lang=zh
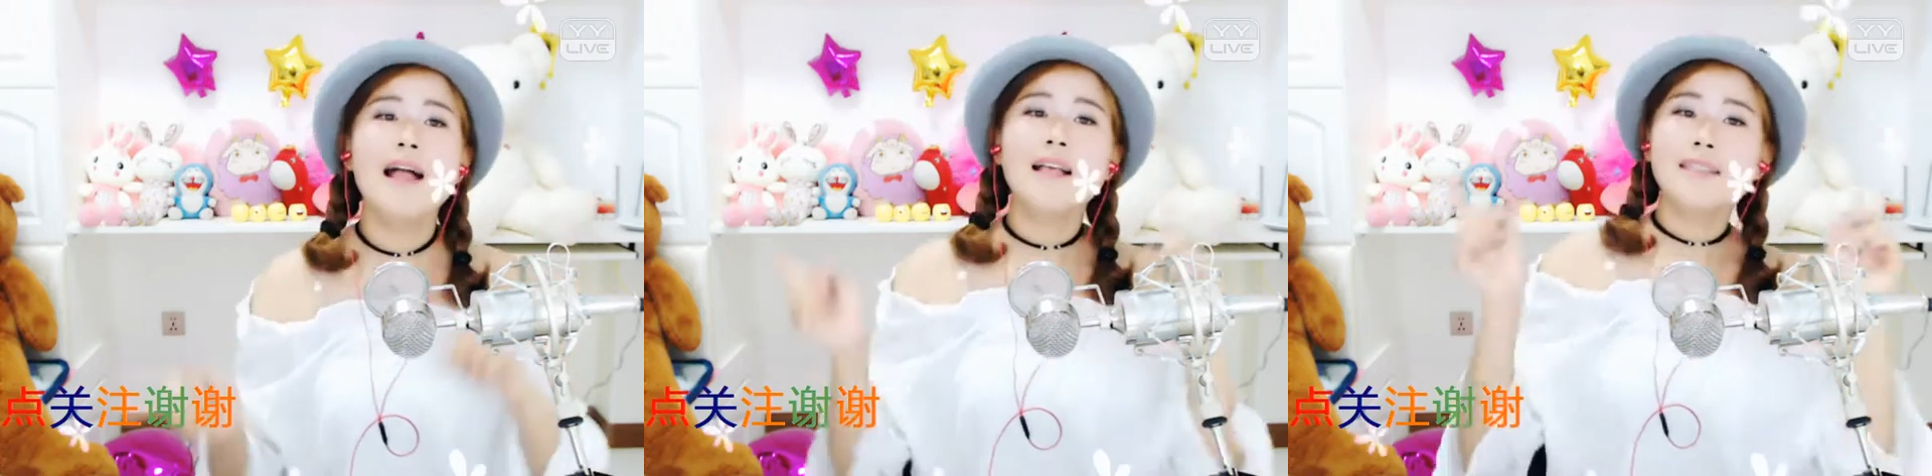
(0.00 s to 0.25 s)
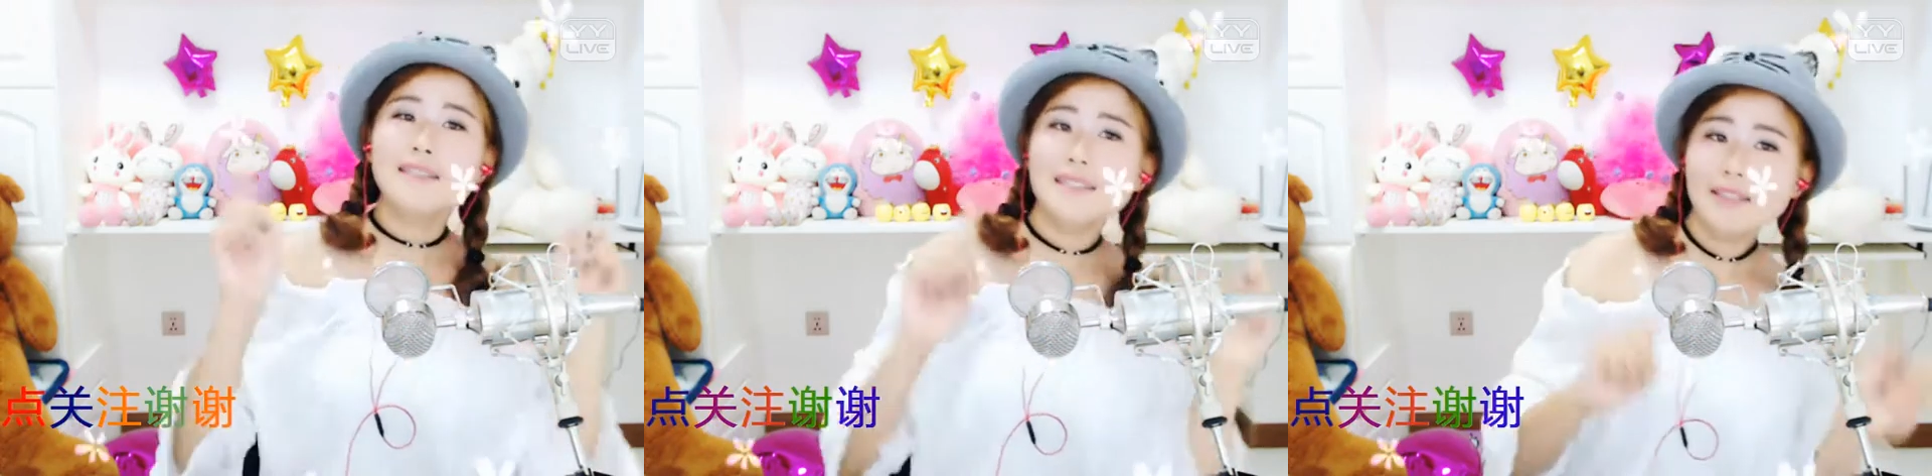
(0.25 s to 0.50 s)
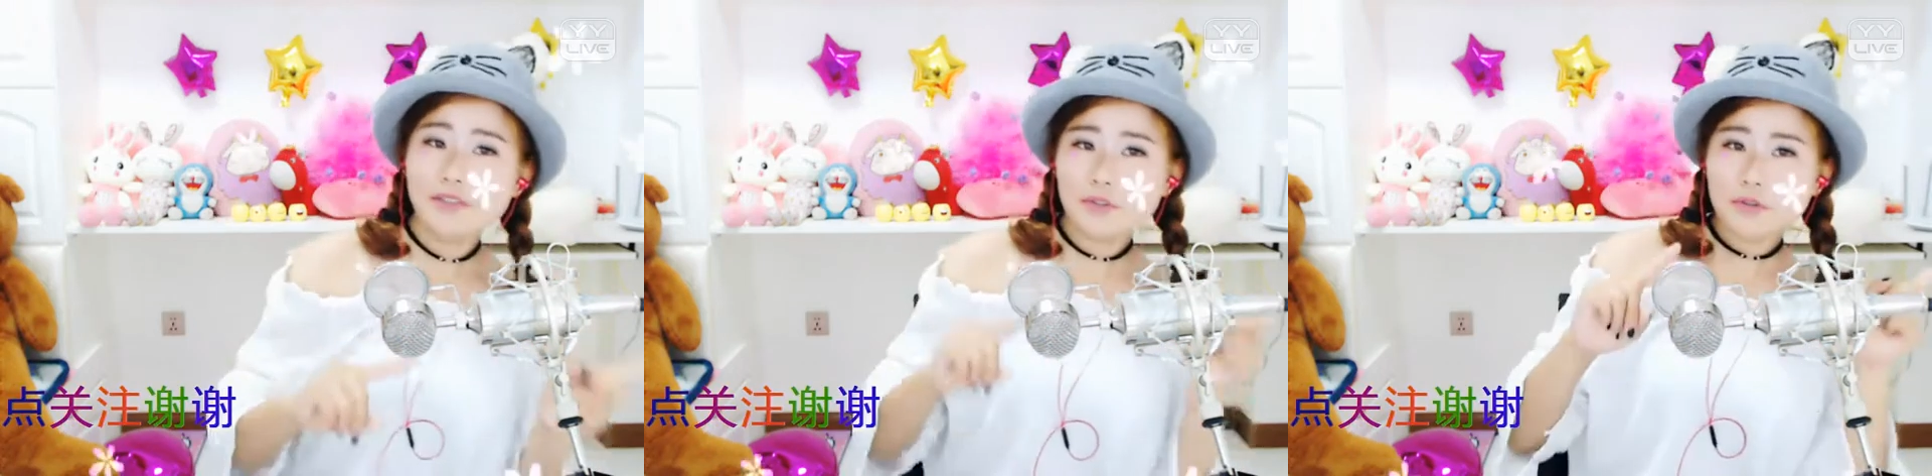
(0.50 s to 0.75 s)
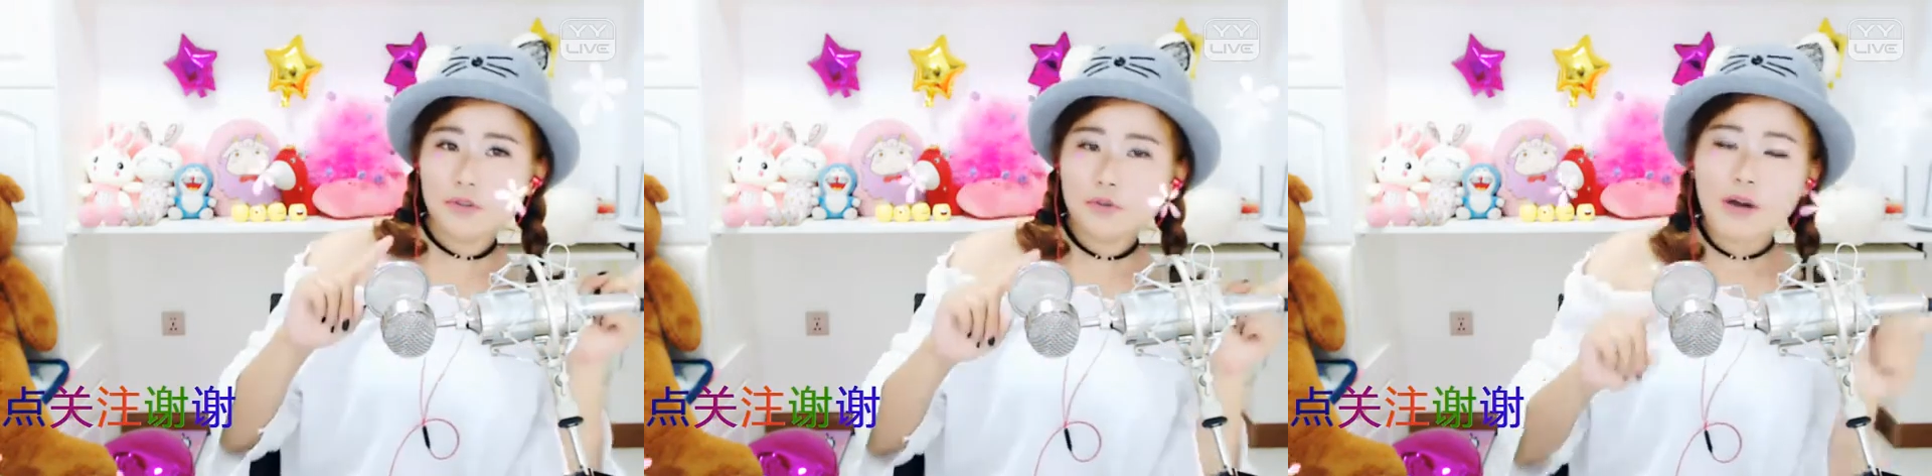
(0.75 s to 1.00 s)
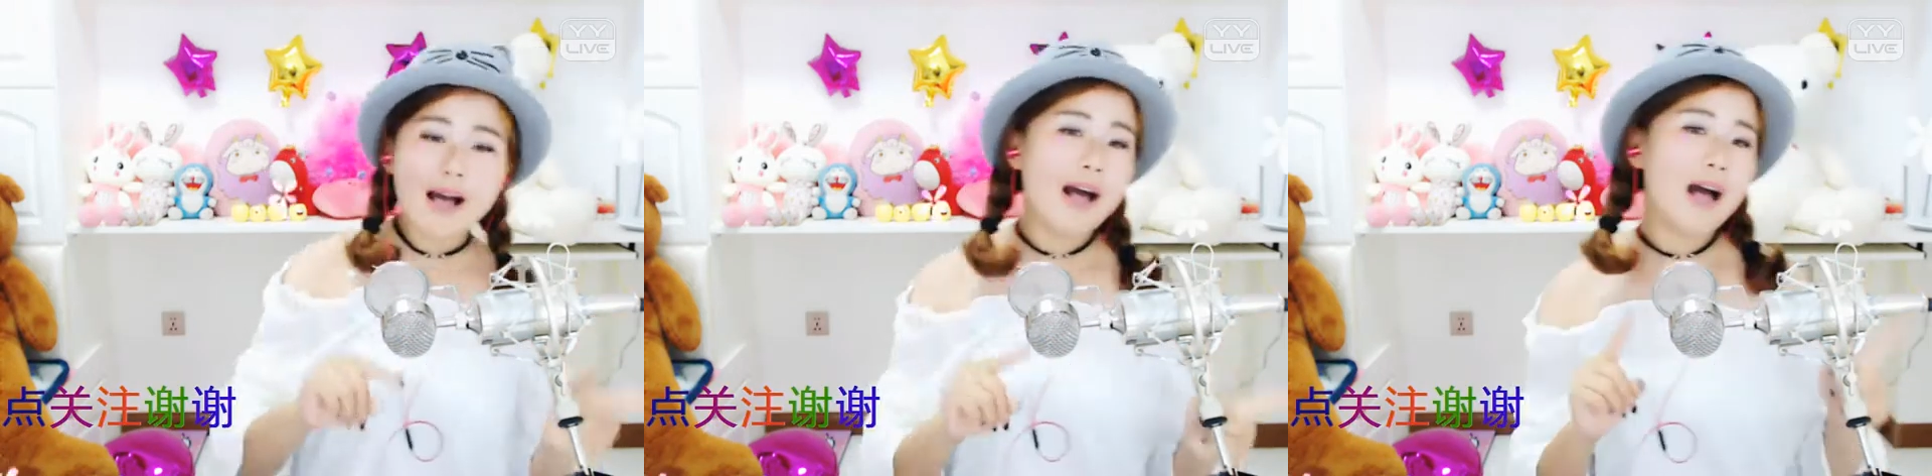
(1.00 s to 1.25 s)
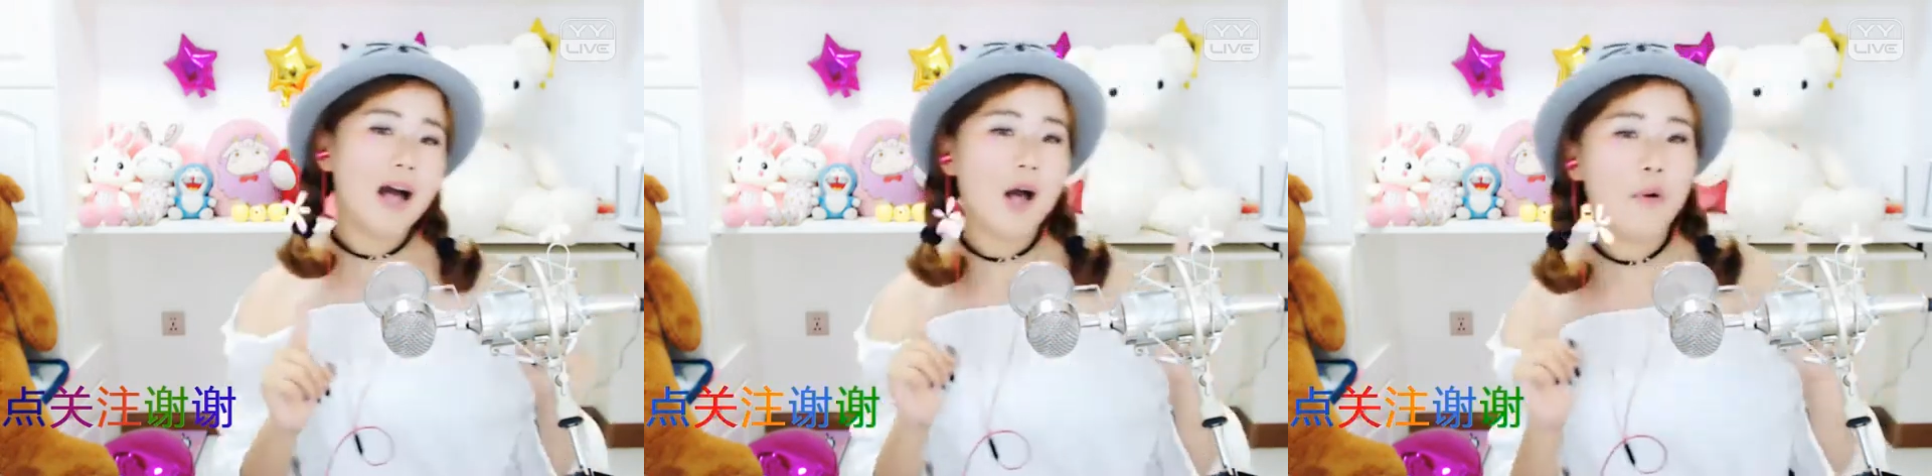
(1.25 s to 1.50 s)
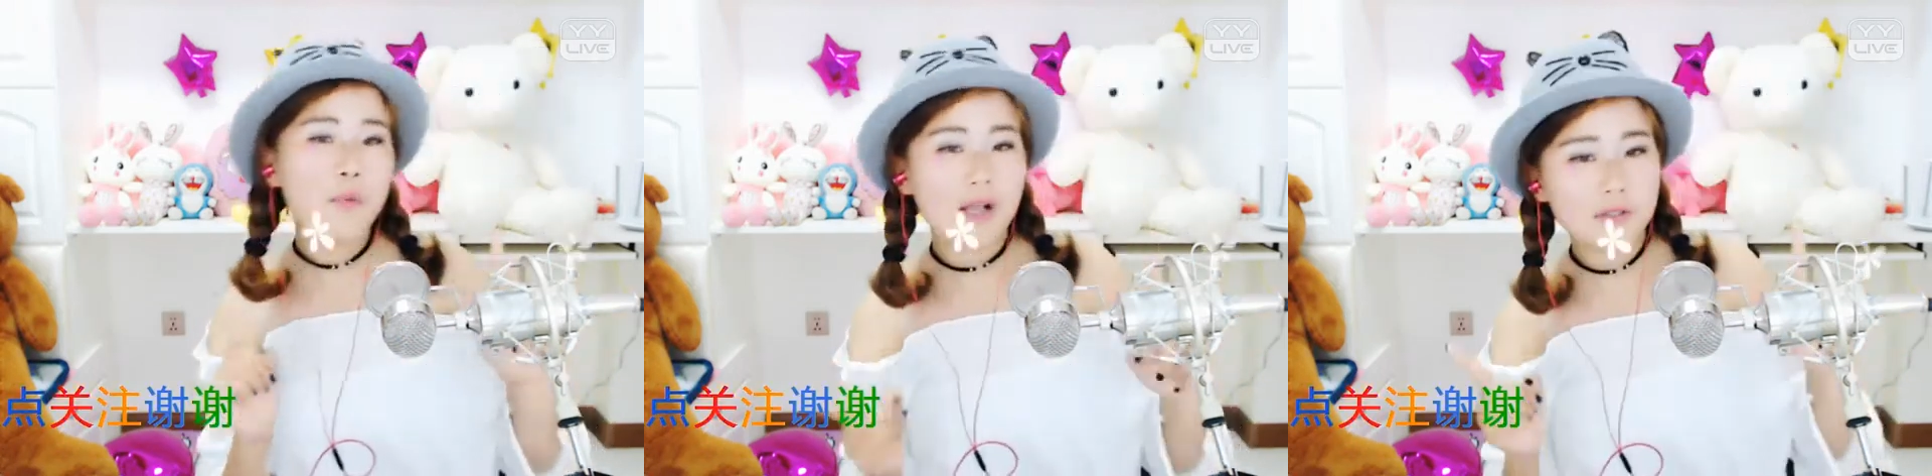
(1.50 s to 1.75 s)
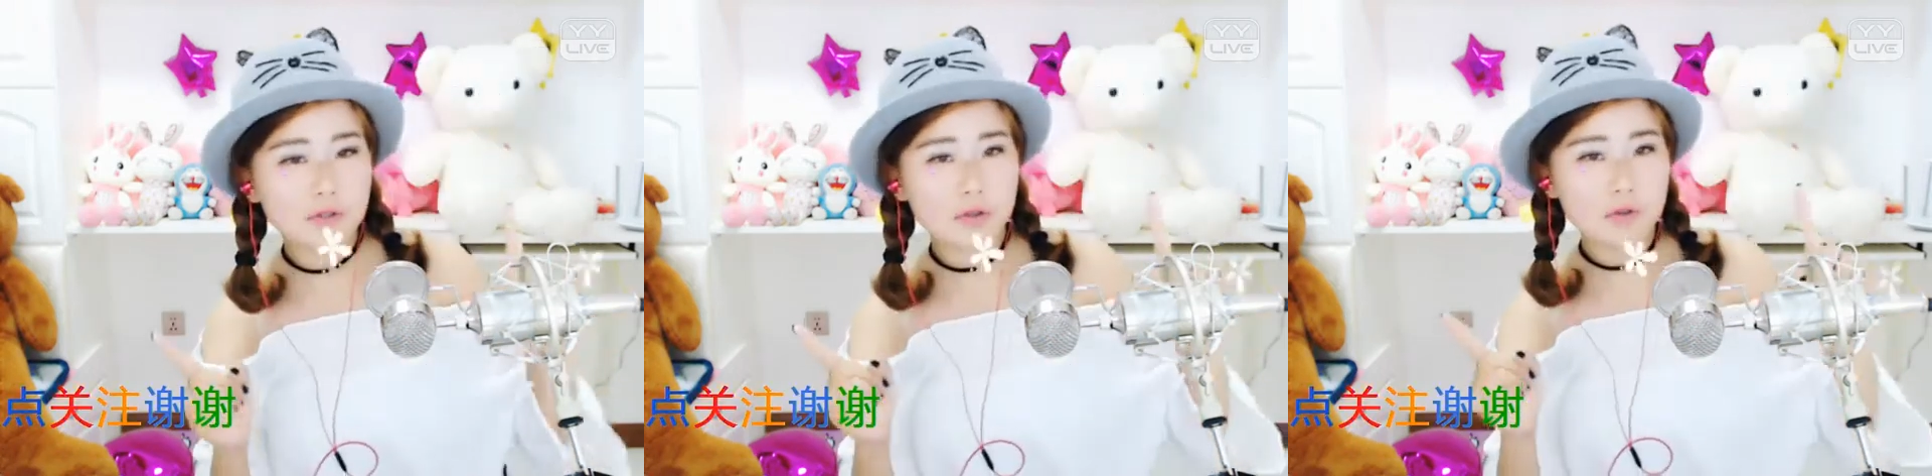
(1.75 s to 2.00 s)
千句话，万
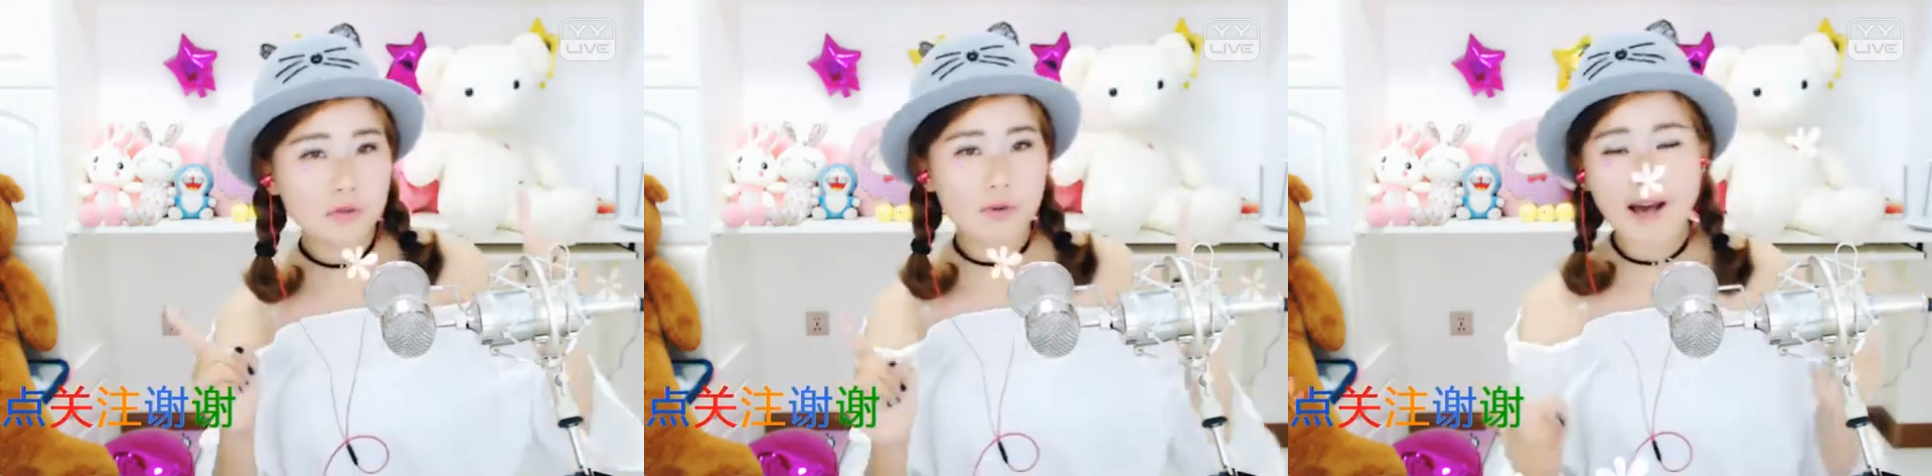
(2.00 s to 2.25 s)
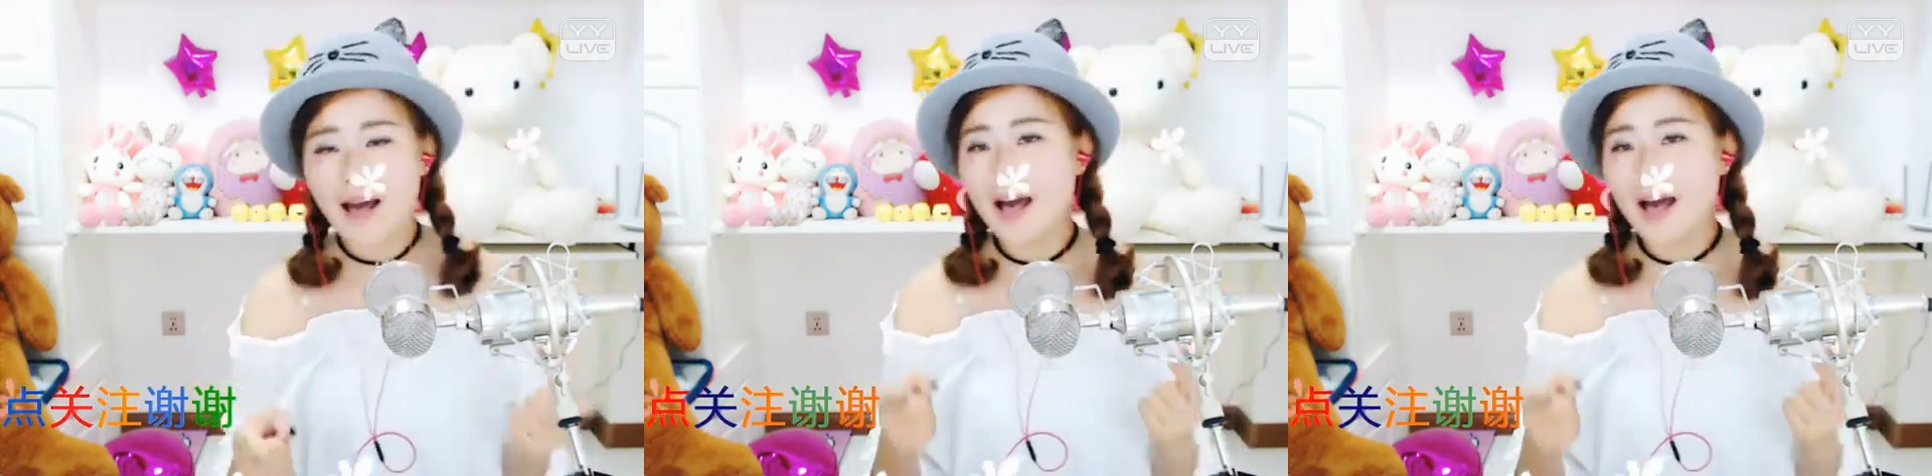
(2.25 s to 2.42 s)
句话，